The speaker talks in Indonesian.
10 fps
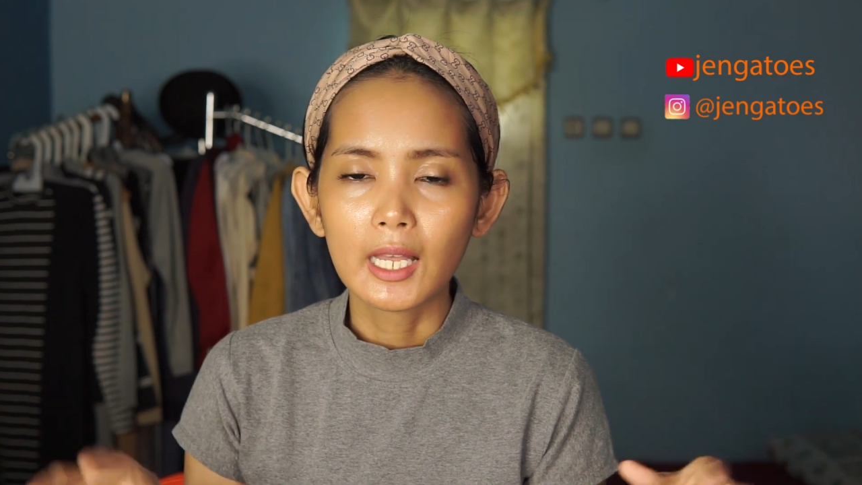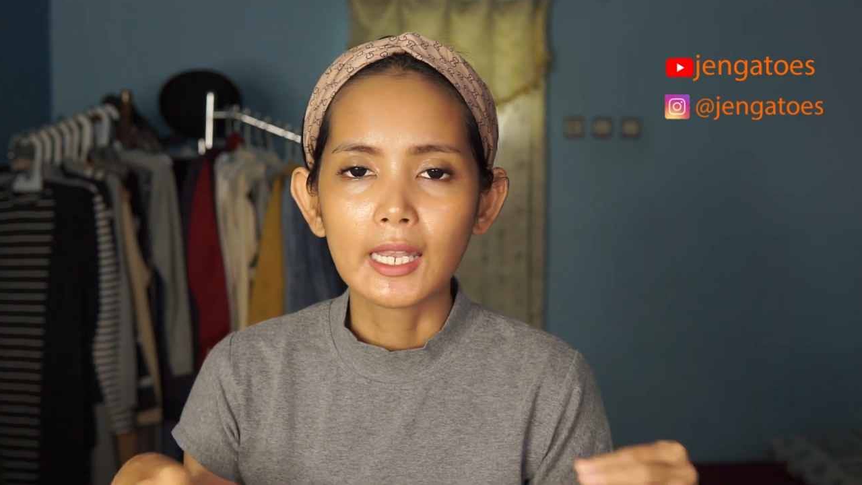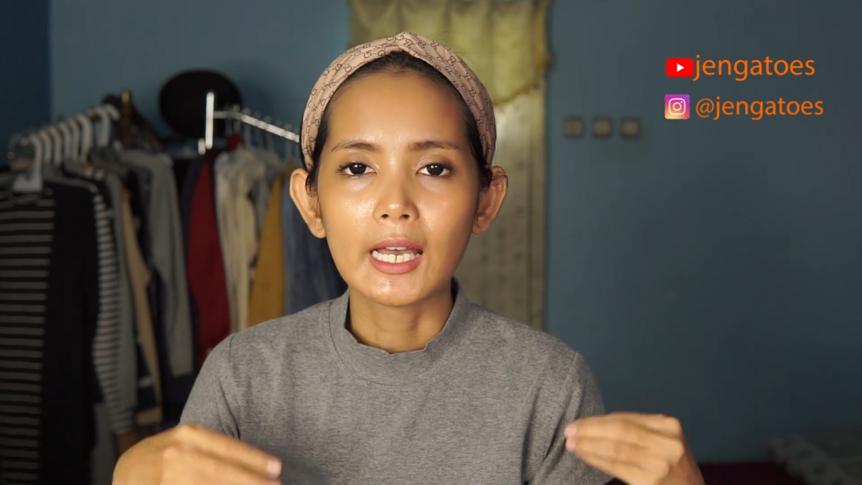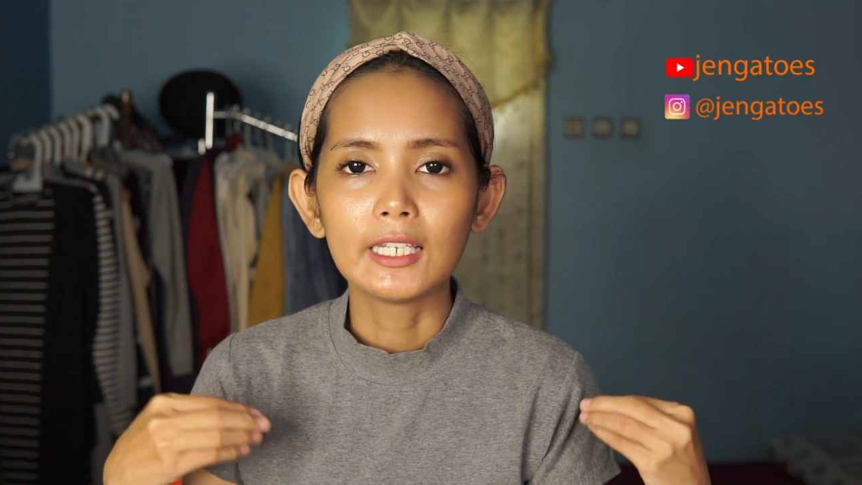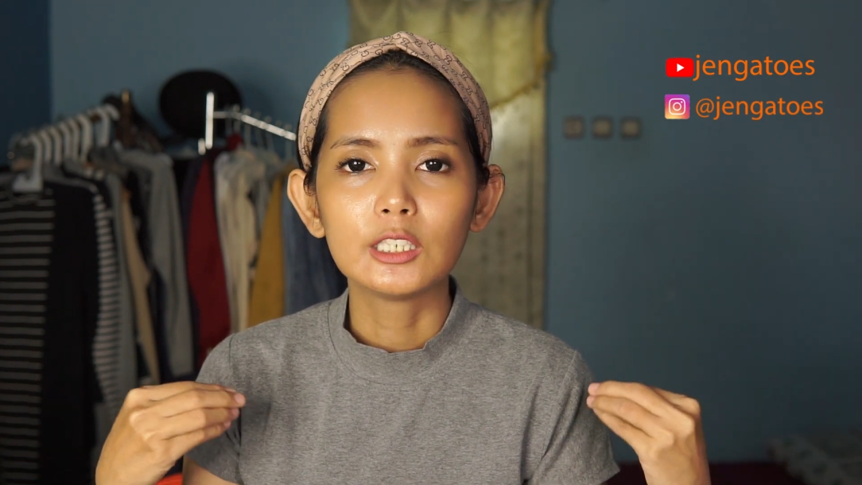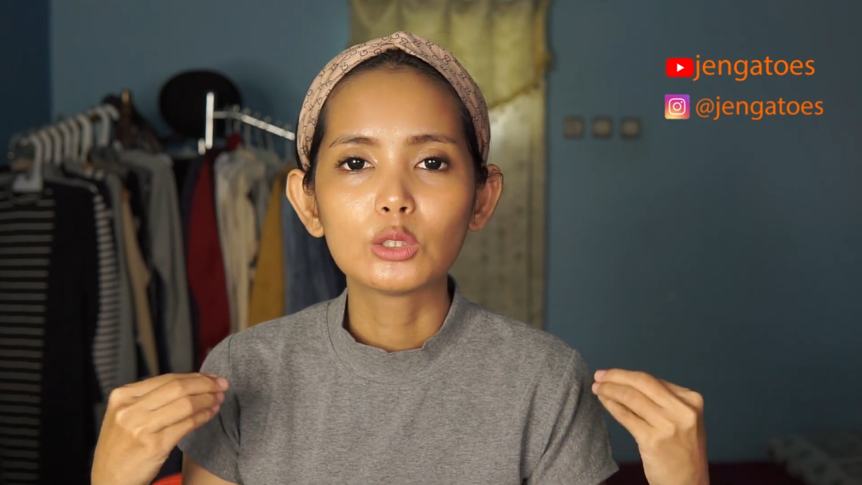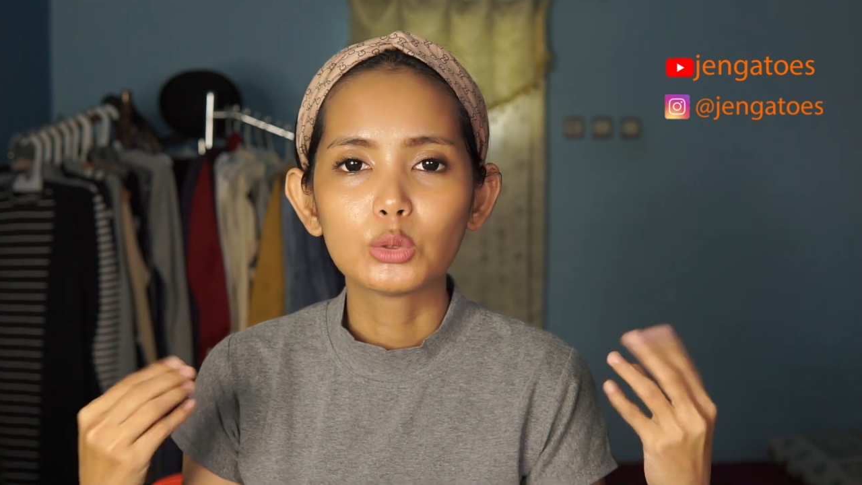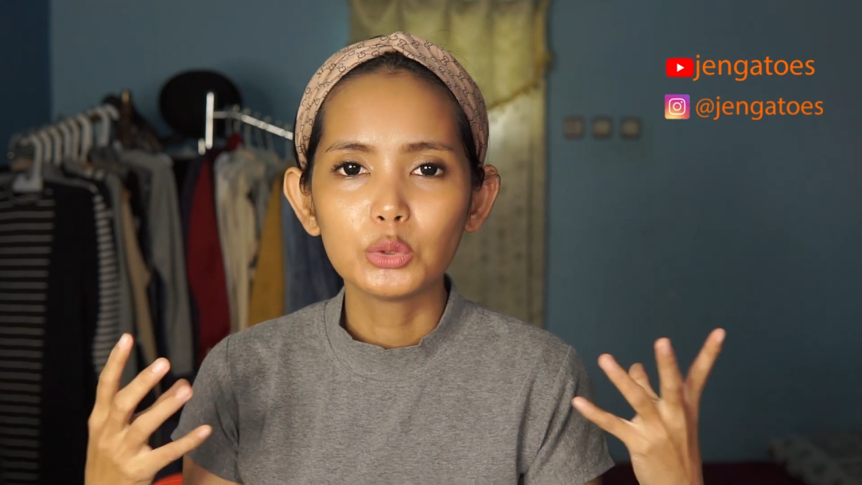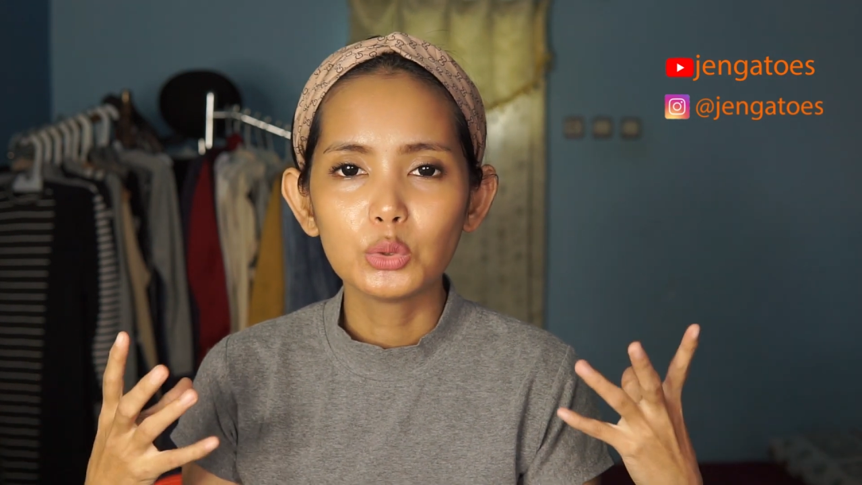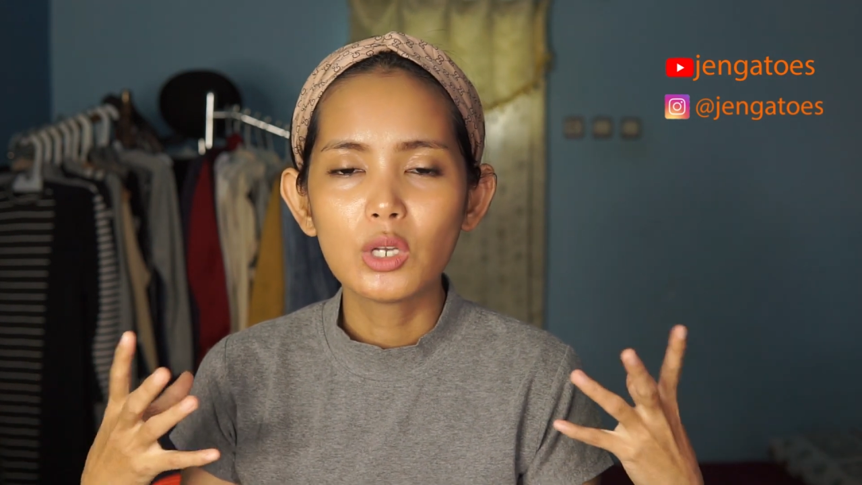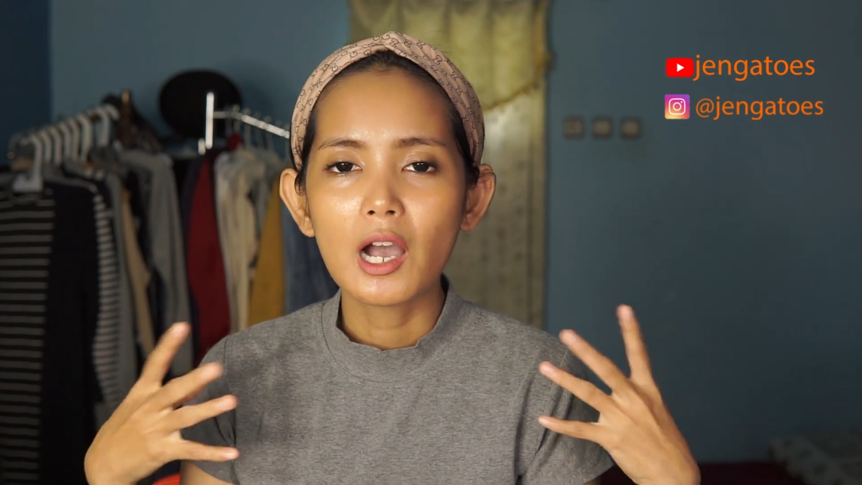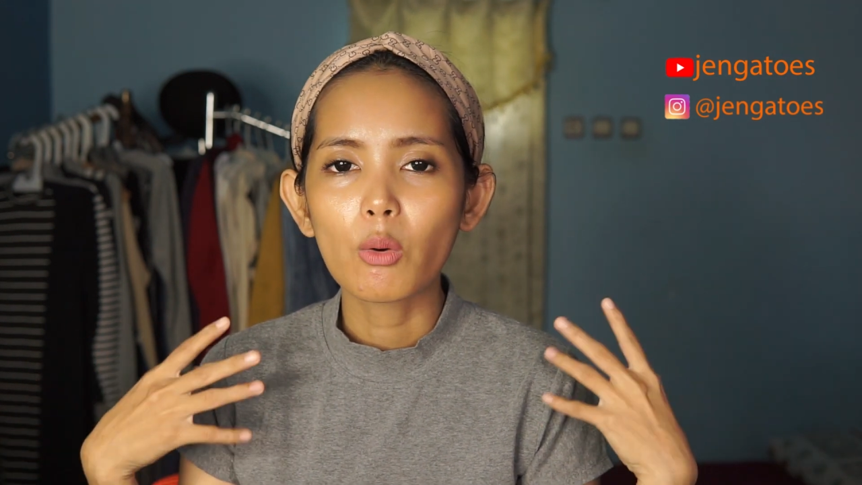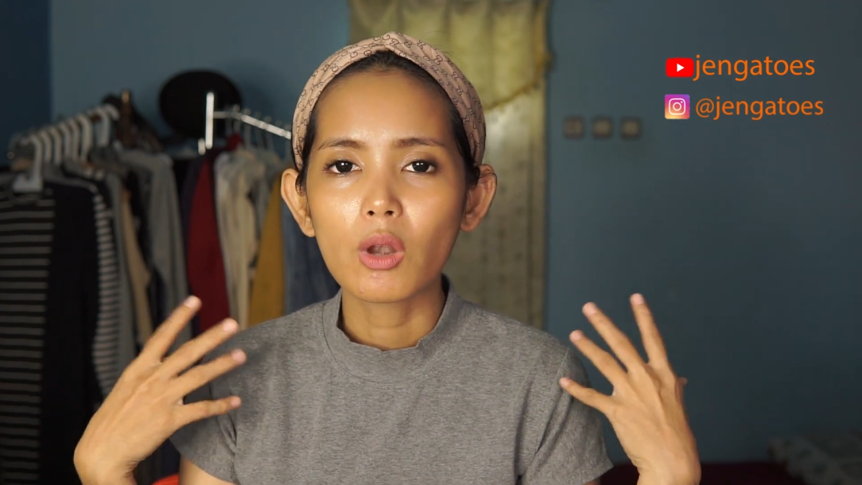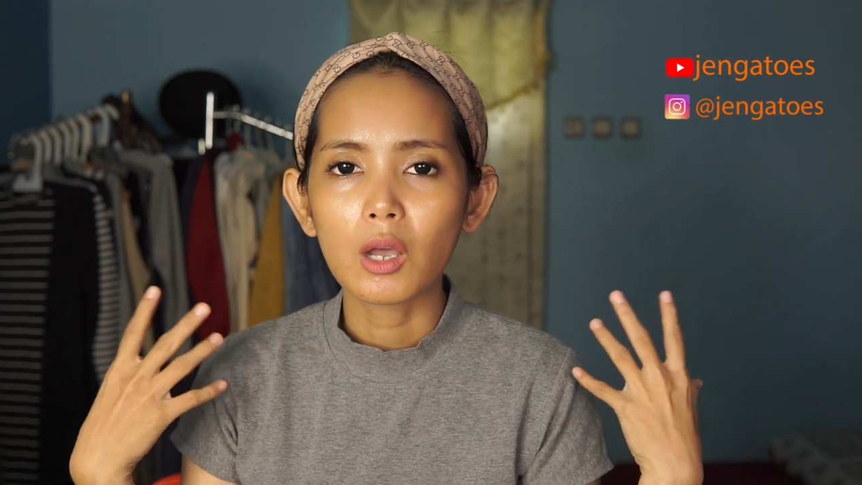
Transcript: nah itu juga aku